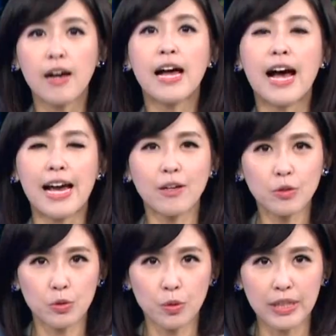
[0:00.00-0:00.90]
还有许
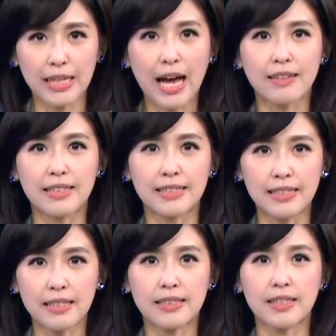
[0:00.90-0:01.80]
多银行的
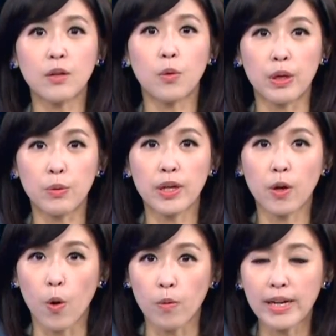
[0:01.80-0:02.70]
现金回馈
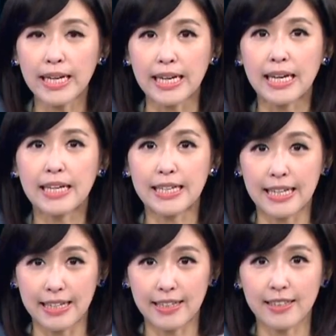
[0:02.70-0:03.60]
红利
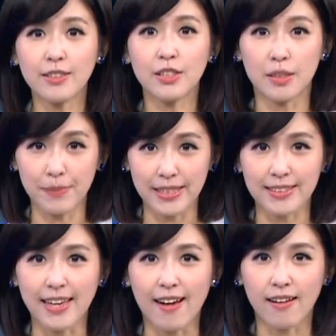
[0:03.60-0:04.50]
也跟着变
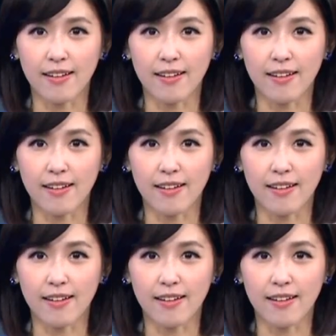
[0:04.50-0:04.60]
少。